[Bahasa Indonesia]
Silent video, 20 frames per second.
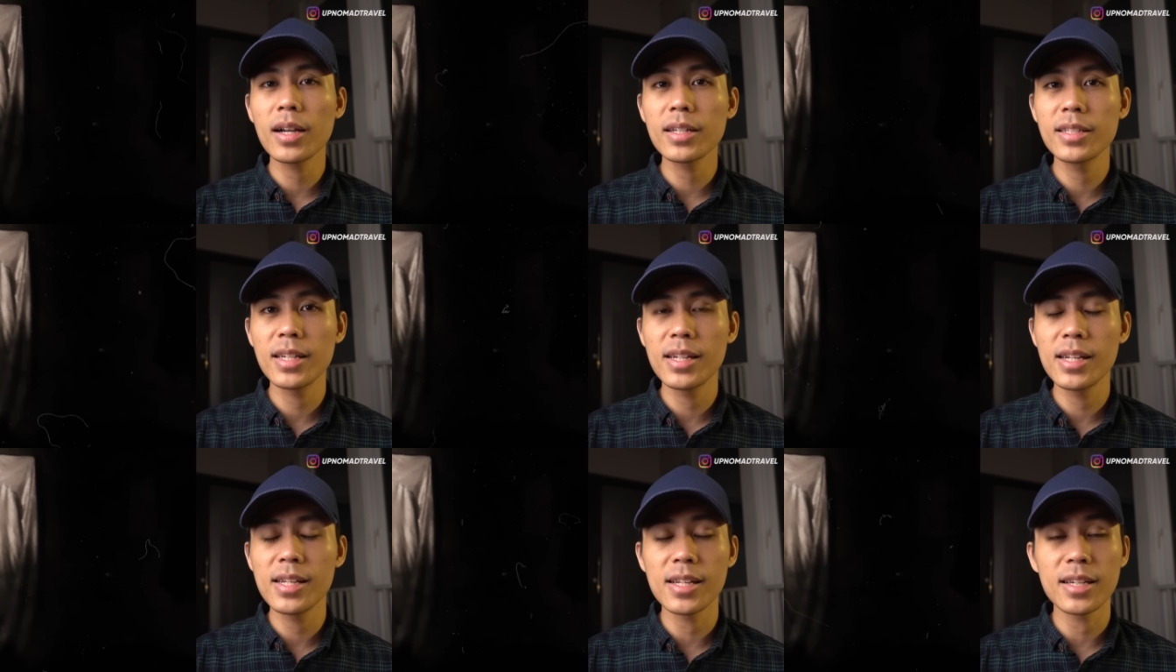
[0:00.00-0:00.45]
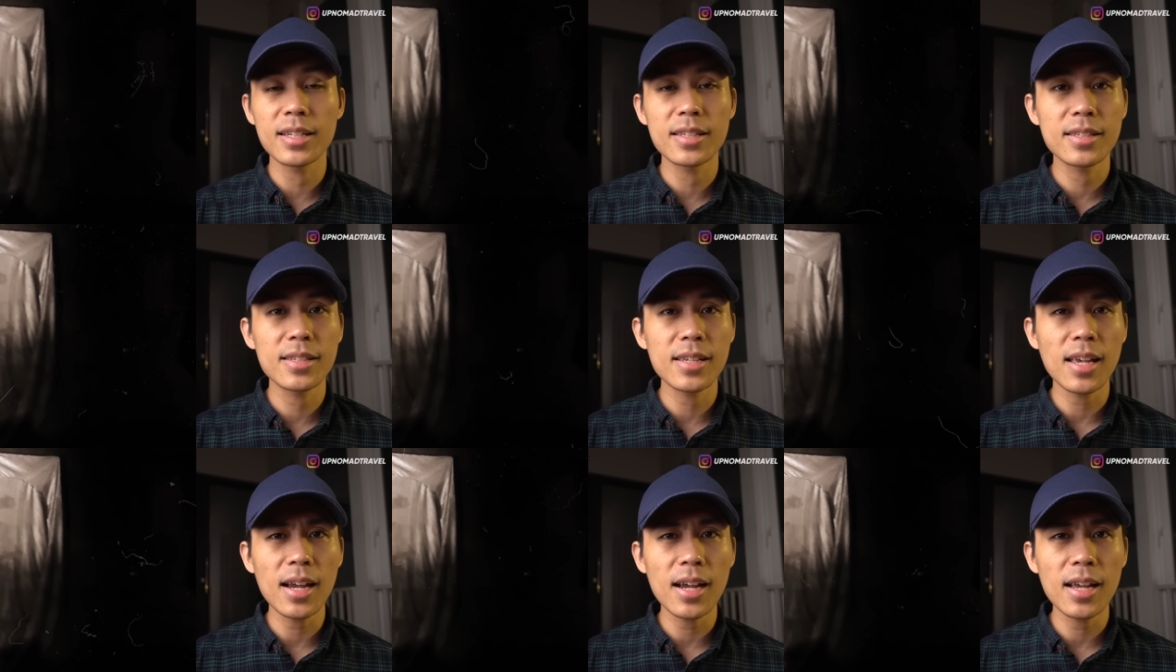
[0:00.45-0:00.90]
kejadian yang
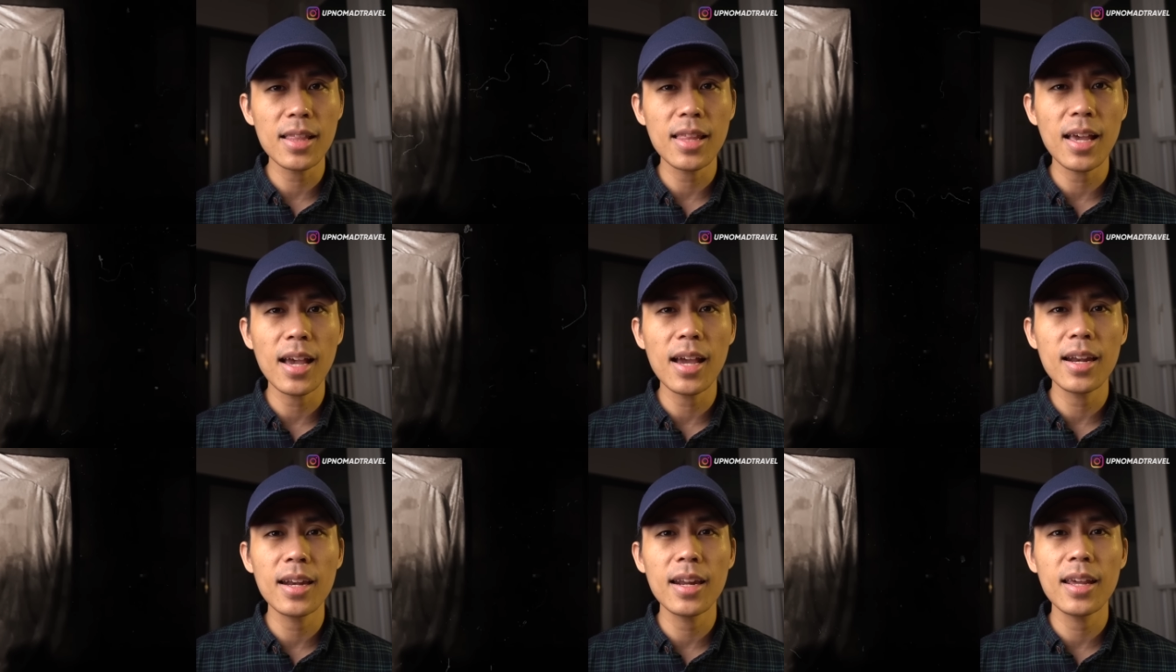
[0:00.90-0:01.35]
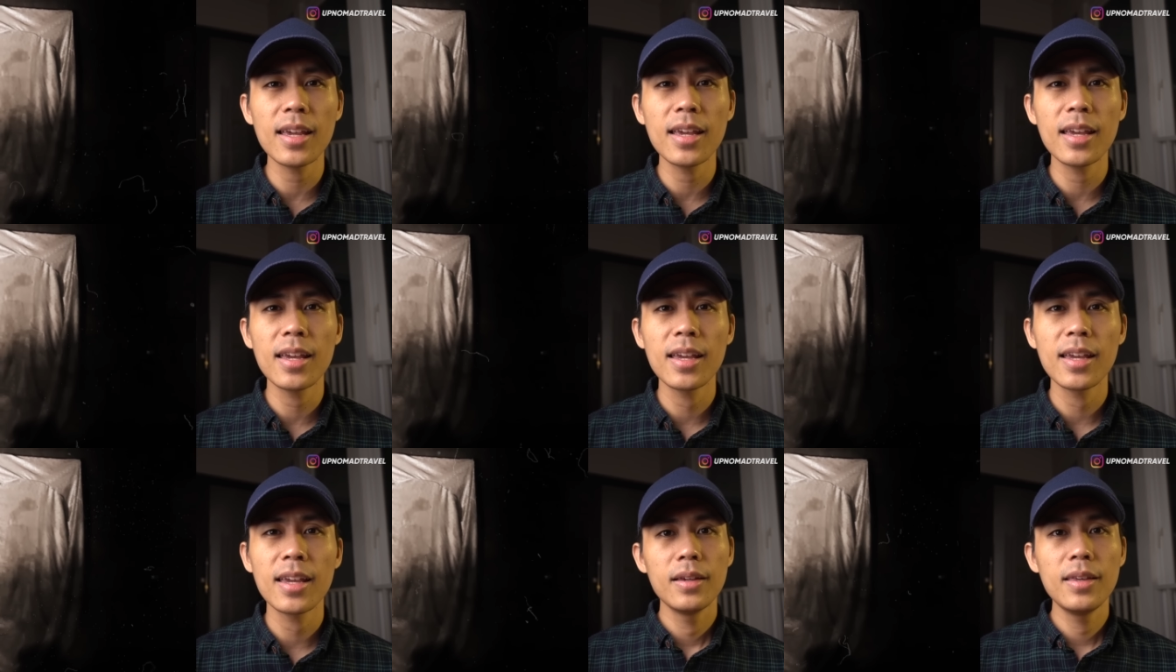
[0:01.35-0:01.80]
sangat aneh
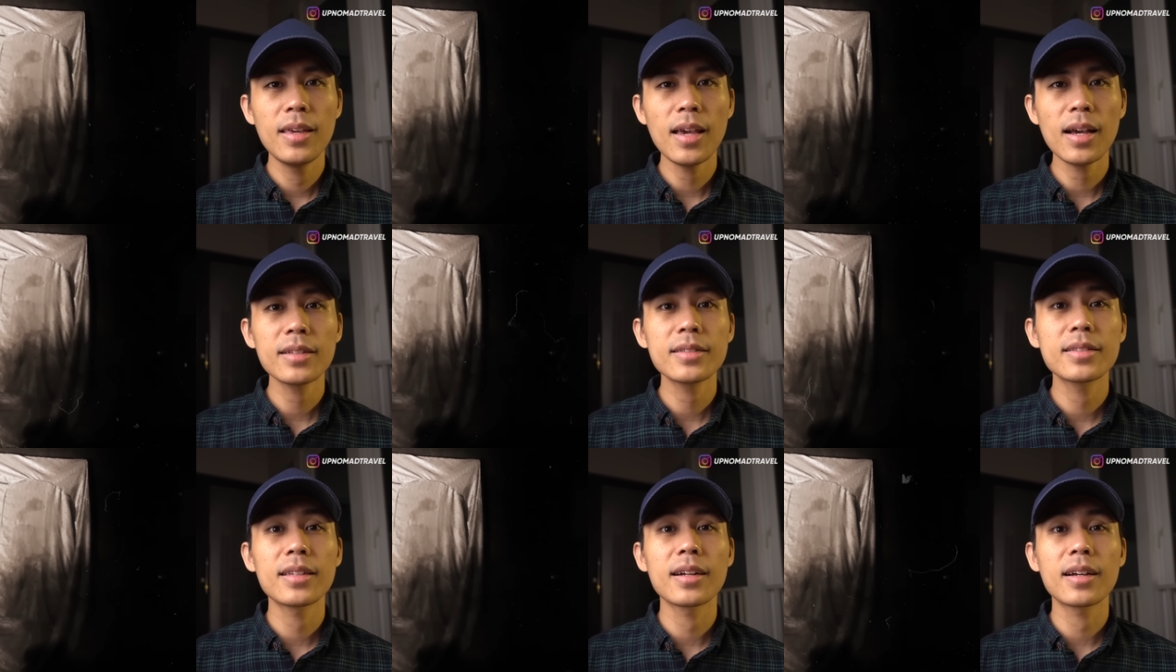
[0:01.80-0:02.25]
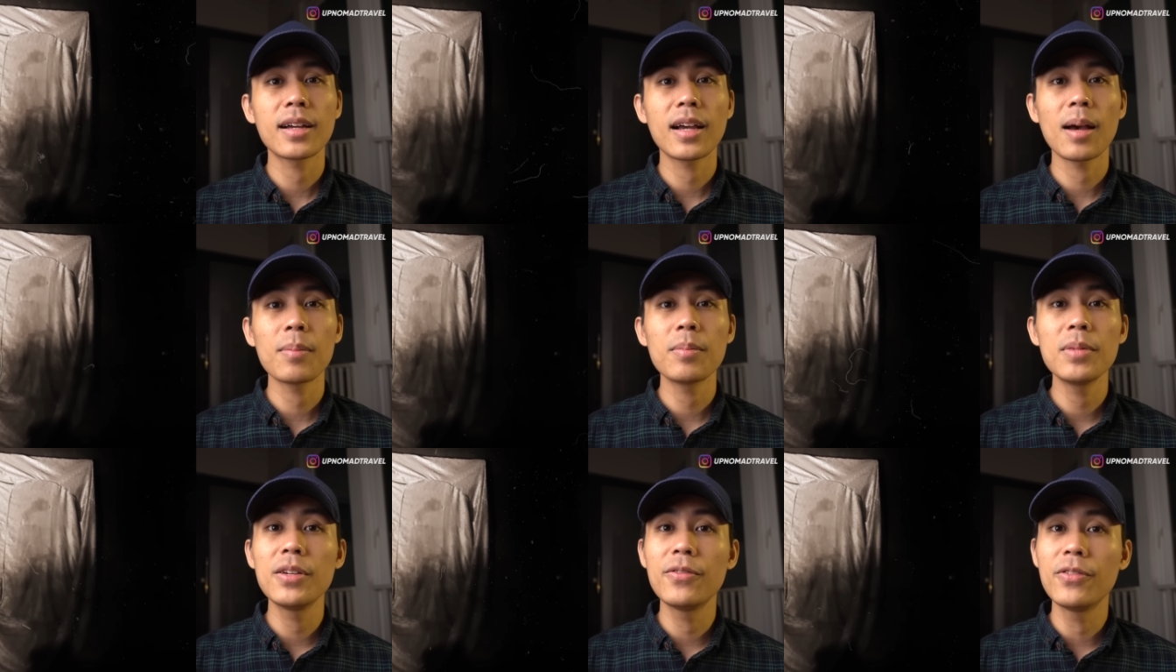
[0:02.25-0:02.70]
yang
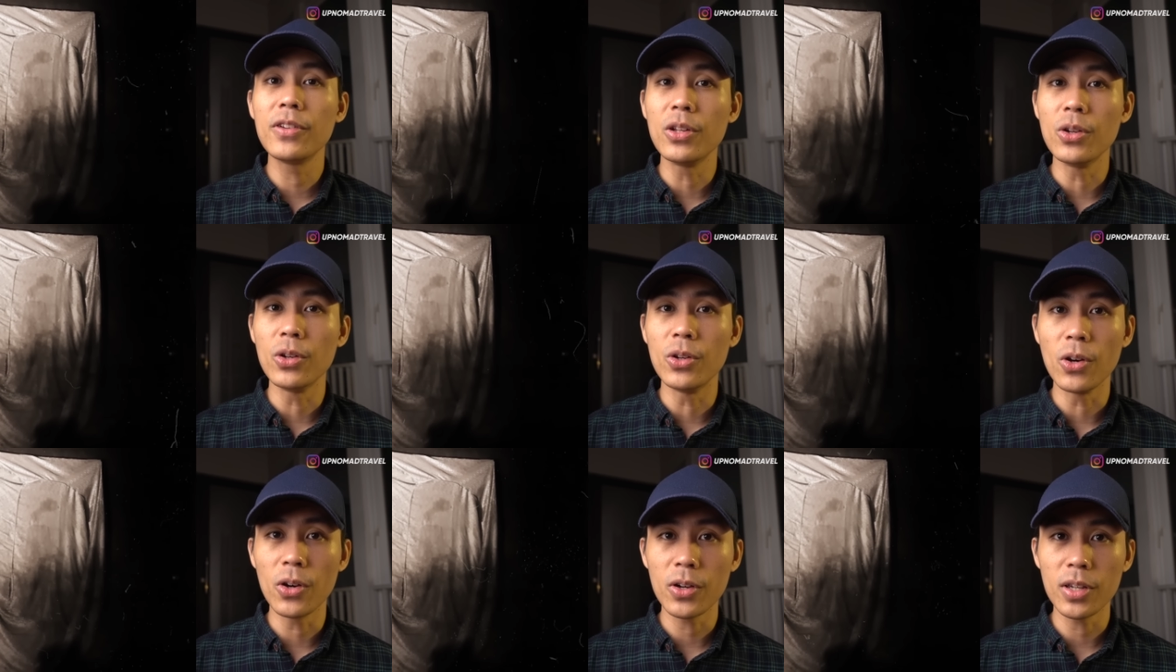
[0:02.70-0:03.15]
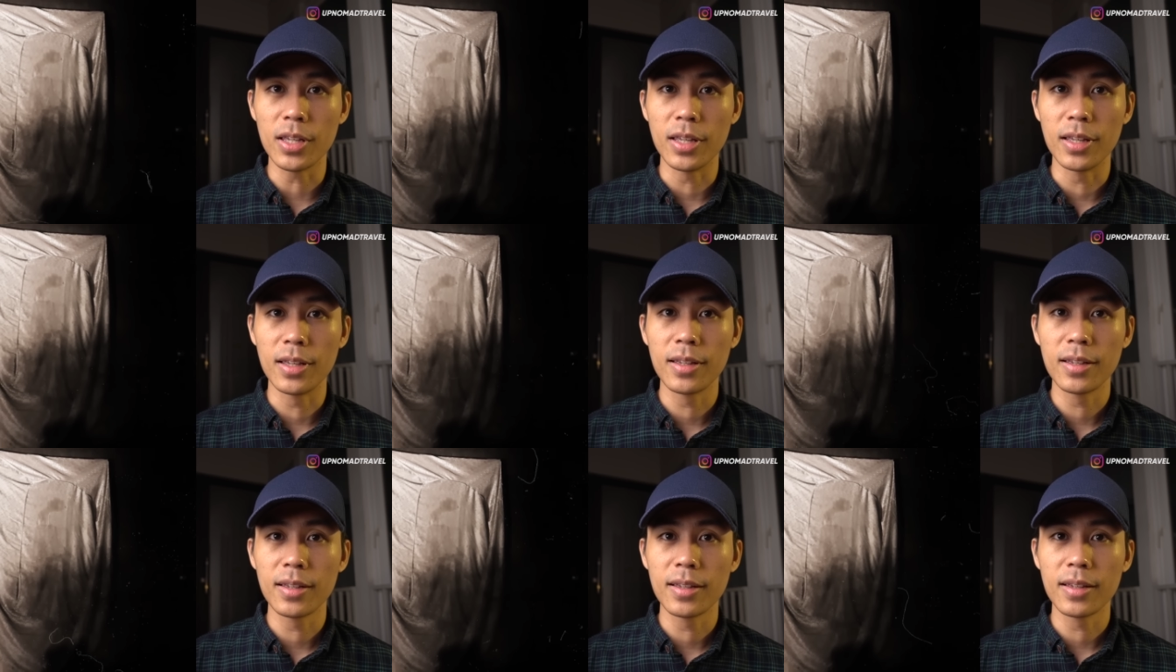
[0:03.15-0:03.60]
terekam di video
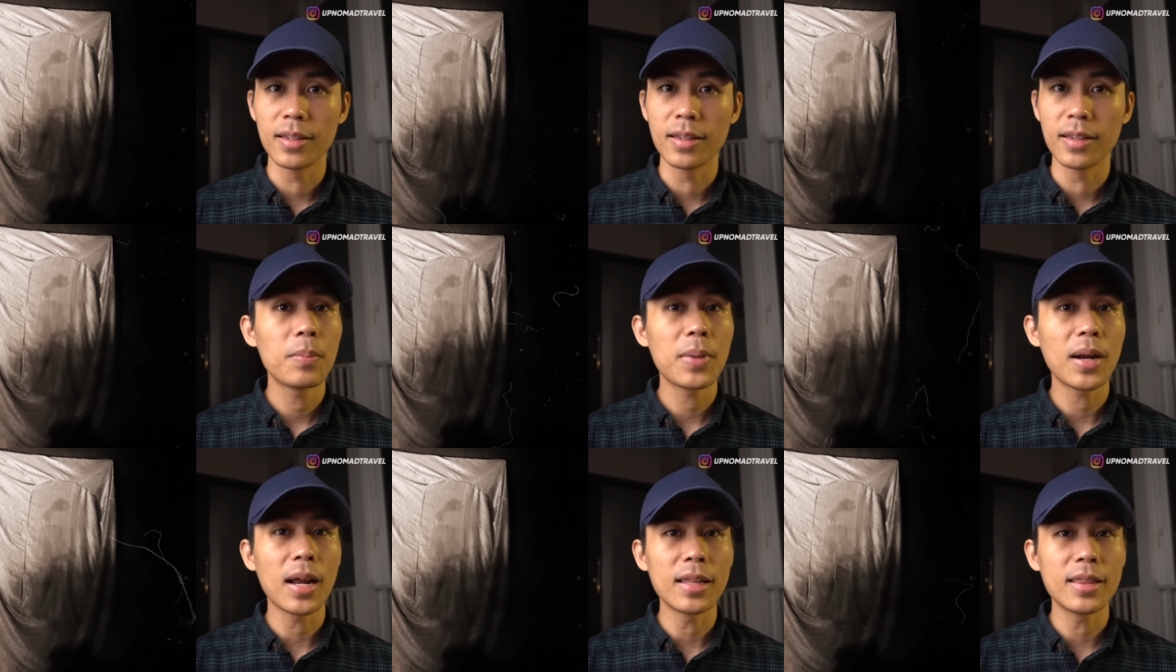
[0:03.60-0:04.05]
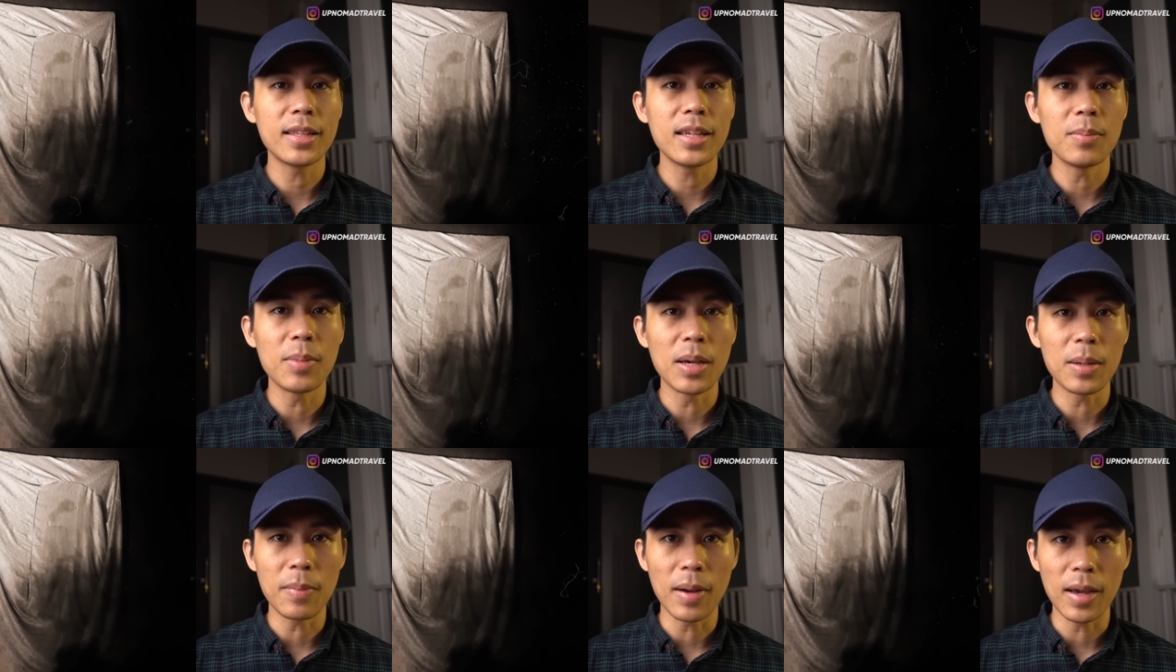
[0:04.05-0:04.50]
doi perhatiin
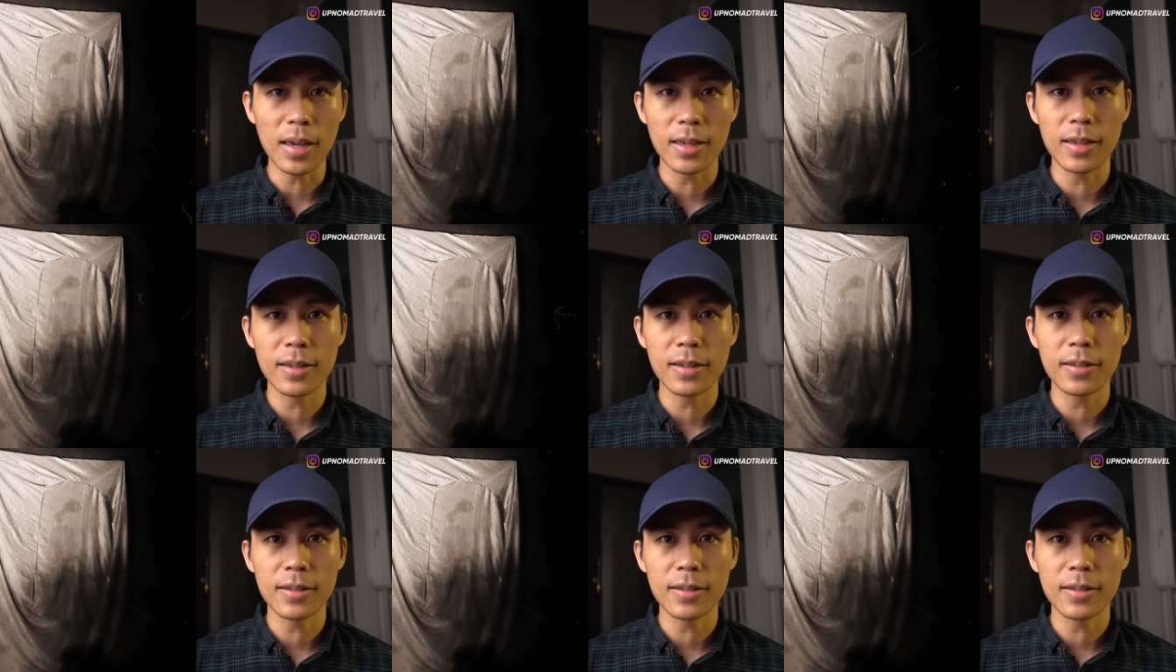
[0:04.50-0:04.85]
baik-baik